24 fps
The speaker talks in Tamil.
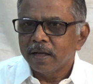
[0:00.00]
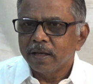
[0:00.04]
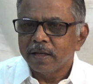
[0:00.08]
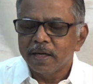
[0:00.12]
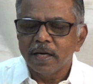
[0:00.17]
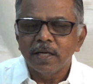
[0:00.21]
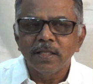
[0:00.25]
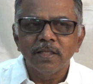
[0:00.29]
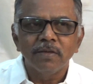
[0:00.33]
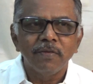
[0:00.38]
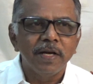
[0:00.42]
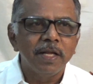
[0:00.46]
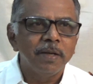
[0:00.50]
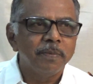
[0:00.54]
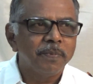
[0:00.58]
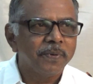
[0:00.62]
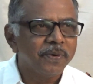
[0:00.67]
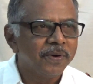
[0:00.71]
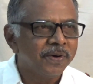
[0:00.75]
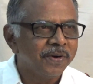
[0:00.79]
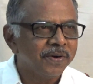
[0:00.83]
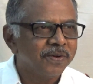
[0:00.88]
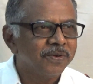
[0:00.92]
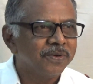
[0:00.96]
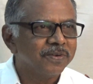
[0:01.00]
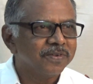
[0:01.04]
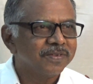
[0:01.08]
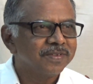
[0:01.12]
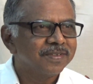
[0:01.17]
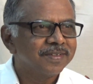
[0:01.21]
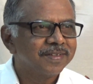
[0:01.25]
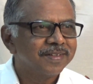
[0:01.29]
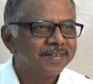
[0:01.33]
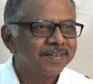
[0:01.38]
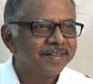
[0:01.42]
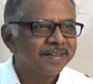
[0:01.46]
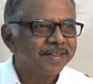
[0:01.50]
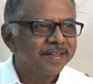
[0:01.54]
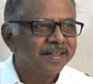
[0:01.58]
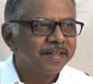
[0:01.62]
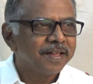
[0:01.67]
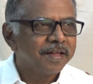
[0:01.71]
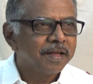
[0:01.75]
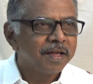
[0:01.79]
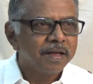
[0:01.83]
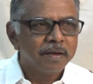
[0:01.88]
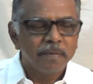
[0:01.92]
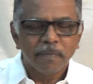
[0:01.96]
எழுந்து வெளியே போயிடணும்
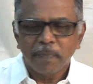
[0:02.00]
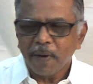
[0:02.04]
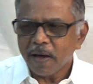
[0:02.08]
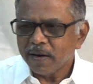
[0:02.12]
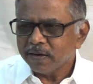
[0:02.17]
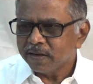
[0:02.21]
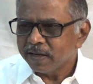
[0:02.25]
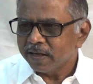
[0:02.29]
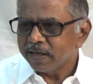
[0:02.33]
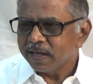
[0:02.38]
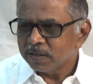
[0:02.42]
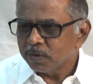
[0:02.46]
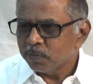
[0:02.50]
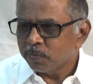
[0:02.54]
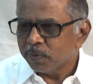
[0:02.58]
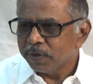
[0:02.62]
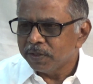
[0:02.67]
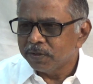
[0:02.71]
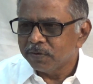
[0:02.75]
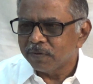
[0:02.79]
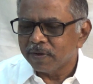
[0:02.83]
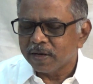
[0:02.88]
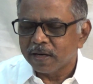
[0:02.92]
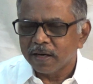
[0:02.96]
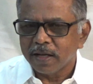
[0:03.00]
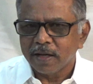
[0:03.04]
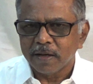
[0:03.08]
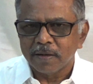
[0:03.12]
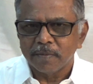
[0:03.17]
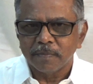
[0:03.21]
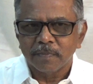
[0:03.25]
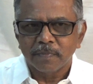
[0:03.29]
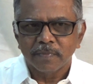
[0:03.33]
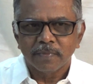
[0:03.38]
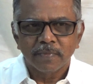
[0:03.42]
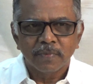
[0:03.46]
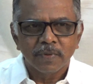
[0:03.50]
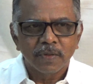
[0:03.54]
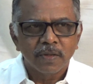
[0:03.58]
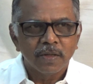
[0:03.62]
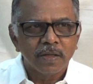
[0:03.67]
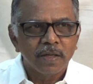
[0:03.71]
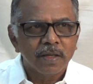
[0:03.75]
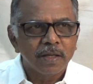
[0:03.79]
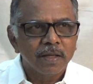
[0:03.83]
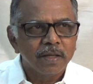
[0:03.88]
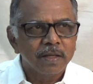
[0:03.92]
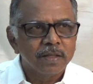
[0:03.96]
பார்க் எங்கேருந்து போயிட்டு வரலாம்
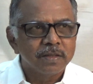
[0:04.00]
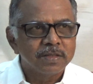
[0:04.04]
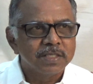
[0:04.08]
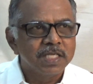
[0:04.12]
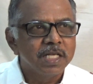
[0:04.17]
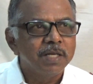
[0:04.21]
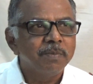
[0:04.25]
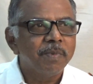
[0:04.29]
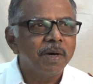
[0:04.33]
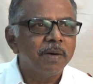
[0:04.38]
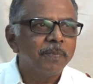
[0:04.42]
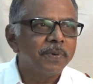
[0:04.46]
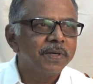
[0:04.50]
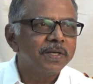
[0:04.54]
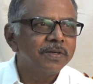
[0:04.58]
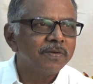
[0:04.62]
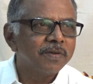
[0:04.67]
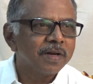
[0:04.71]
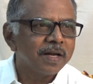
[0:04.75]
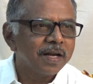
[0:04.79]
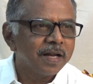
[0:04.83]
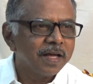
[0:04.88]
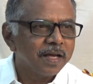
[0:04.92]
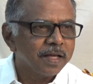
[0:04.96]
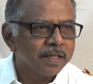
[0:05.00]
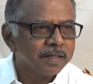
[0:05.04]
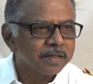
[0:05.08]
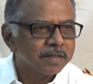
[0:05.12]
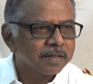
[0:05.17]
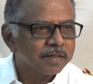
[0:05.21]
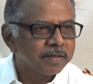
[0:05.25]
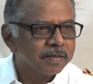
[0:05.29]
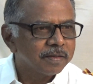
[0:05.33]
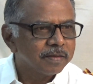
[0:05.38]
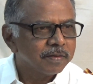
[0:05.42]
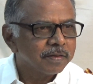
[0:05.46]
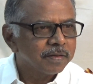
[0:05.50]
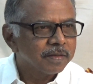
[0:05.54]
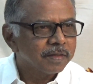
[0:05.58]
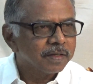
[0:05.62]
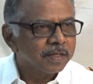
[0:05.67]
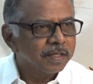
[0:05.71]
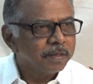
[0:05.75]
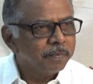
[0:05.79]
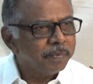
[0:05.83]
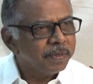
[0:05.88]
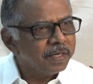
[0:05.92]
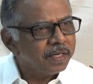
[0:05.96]
சினிமா போயிட்டு வரலாம்
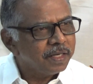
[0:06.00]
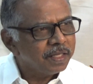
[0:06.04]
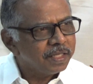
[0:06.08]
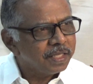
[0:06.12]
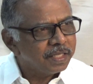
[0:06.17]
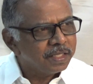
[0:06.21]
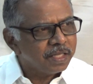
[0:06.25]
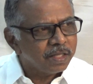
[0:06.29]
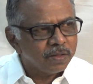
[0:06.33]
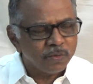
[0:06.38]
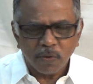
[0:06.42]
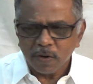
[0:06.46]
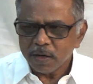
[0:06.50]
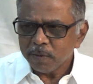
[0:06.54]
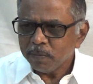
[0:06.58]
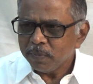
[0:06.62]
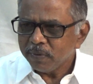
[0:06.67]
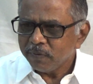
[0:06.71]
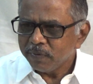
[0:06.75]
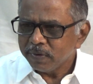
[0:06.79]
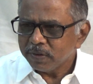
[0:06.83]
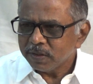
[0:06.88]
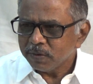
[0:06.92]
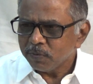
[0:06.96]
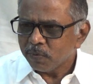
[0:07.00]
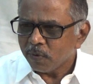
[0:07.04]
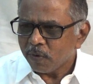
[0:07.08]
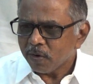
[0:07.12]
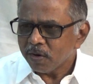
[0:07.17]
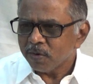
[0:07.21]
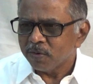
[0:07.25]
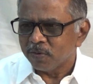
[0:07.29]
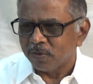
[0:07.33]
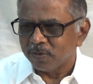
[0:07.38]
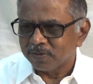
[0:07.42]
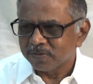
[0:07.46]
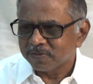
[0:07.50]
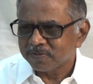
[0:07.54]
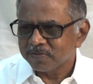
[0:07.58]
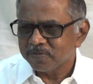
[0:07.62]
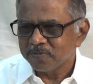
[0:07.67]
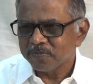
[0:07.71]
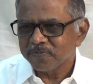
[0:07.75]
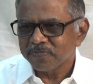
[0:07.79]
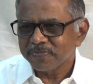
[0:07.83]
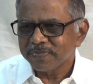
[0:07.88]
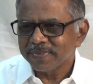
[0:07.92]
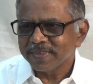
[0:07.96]
இப்படின்னு எதோ உடம்பை விட்டு ஓடுறோம்
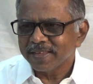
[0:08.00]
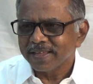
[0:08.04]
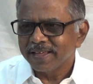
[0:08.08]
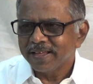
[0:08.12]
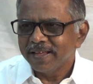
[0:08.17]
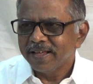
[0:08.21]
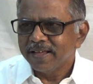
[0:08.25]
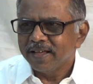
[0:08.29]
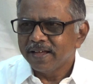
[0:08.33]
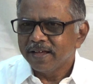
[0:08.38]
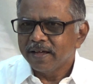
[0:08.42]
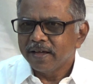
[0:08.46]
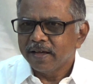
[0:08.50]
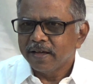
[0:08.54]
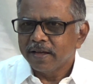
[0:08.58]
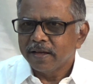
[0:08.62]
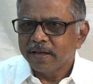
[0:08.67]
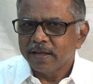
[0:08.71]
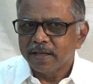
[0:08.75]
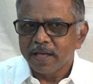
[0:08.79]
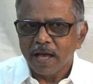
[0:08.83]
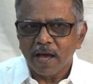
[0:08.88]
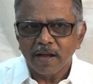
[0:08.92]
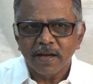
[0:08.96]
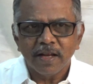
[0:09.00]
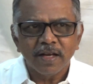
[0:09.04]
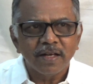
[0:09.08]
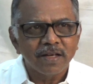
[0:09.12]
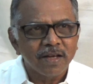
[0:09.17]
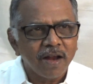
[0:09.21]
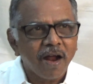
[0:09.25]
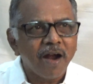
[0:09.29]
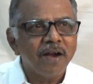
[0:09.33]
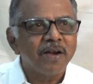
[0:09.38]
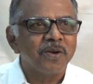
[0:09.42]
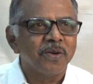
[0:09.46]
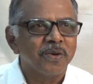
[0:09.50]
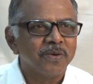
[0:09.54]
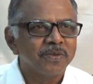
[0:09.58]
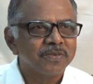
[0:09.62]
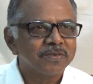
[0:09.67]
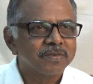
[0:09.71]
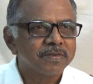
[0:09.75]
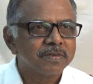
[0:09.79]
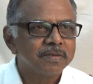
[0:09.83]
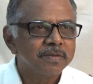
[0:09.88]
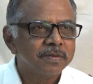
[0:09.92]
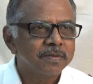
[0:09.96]
யாரையும் நாடுறோம்
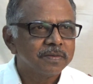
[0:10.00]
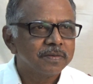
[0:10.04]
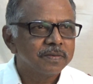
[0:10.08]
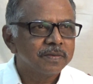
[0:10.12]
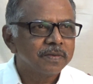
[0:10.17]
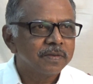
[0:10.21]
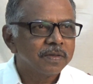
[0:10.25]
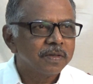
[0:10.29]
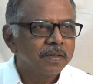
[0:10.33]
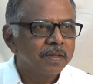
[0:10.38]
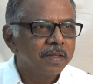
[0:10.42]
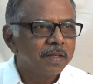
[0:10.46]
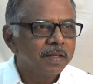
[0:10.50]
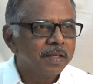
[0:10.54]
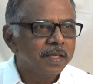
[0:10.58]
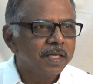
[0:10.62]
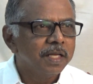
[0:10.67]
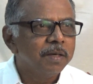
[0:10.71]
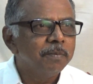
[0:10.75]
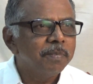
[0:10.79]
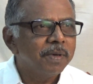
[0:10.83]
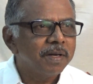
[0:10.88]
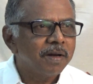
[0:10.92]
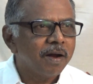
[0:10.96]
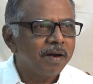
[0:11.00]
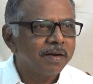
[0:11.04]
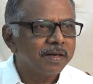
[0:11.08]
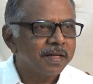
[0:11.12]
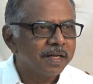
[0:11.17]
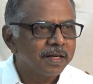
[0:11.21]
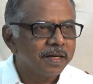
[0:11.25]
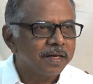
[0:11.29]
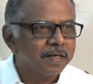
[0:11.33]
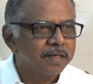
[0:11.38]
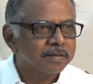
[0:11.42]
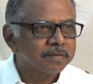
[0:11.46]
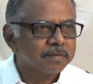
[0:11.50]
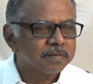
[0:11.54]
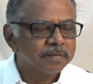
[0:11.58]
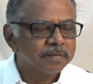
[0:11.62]
இன்ப நாட்டங்கள்